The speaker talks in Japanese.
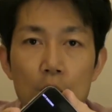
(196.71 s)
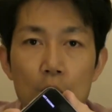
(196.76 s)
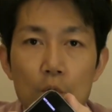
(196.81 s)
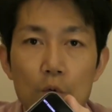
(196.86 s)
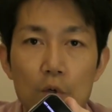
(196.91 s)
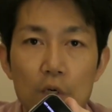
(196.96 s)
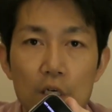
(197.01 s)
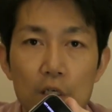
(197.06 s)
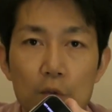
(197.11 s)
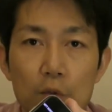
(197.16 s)

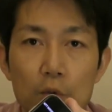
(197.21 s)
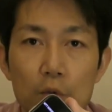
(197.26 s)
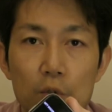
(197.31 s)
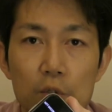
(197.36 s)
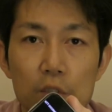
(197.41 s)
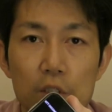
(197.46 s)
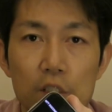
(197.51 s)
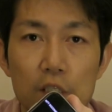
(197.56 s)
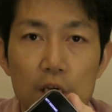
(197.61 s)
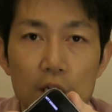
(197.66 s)
今回購
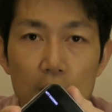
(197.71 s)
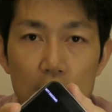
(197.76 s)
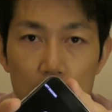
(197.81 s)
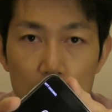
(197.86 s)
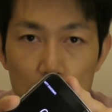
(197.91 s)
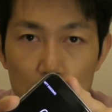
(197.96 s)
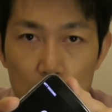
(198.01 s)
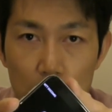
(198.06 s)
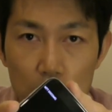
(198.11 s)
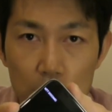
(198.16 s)
入した
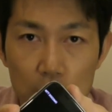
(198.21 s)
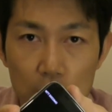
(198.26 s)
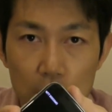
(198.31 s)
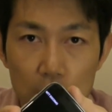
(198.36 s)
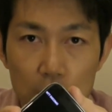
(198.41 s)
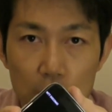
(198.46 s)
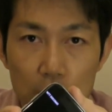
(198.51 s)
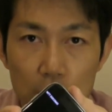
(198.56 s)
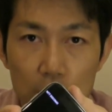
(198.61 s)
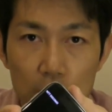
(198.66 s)
こち
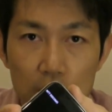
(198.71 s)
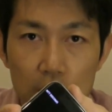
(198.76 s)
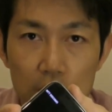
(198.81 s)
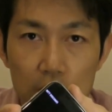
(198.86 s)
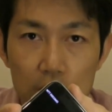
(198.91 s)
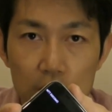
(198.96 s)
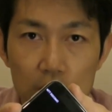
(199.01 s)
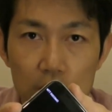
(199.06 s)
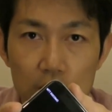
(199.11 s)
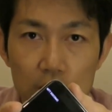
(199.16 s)
らの
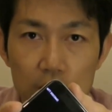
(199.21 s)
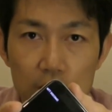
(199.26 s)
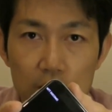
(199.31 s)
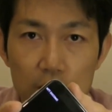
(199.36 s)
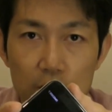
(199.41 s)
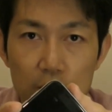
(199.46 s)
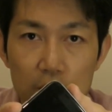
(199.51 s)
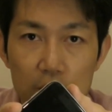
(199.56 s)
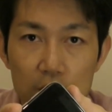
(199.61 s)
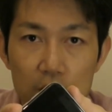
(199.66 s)
Galaxy
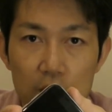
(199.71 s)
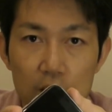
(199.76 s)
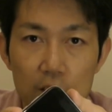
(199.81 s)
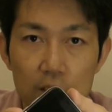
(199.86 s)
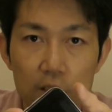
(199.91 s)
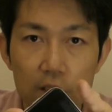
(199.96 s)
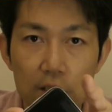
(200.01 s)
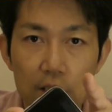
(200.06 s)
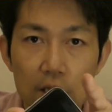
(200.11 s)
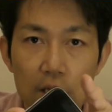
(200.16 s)
S7 Edge なん
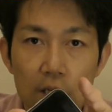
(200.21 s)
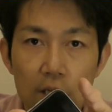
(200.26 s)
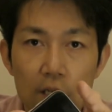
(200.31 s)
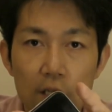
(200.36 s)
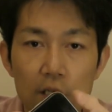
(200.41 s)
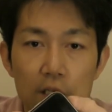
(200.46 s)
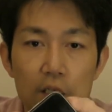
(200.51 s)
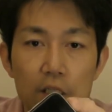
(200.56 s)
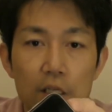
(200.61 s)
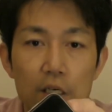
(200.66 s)
ですが、
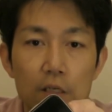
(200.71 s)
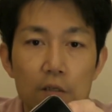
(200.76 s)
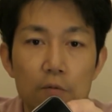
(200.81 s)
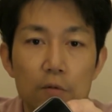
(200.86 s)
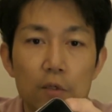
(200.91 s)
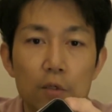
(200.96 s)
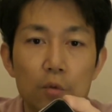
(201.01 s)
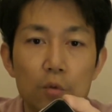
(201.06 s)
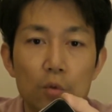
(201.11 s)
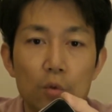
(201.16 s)
左
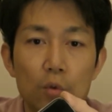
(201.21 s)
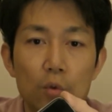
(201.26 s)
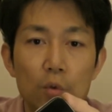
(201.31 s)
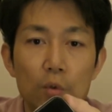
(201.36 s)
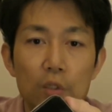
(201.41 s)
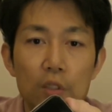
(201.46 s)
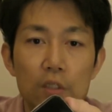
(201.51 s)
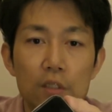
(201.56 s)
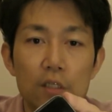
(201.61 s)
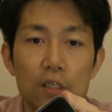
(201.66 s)
上のとこ
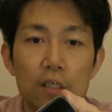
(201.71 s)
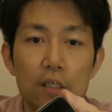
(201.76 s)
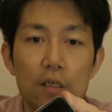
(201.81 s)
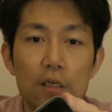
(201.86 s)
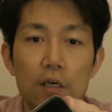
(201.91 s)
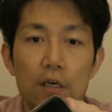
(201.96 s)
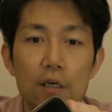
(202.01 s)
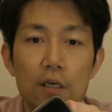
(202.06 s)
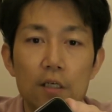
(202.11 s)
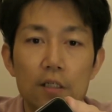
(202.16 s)
ろですね
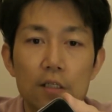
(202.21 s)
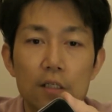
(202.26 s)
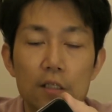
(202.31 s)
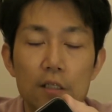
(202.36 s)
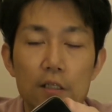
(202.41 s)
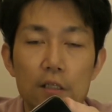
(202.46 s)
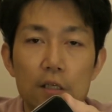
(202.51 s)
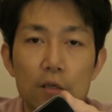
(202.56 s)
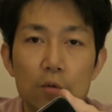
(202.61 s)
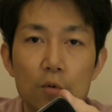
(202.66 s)
落下さ
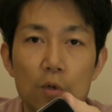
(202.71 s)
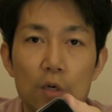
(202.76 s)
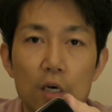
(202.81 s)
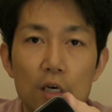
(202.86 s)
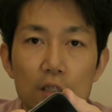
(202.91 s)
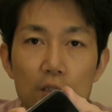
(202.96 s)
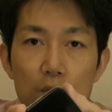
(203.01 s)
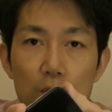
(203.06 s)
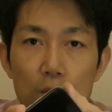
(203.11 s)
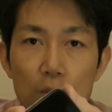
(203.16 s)
せたの
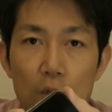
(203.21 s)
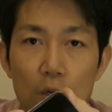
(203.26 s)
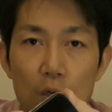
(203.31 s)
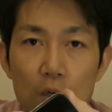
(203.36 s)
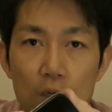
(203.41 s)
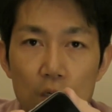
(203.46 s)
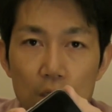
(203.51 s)
かちょっと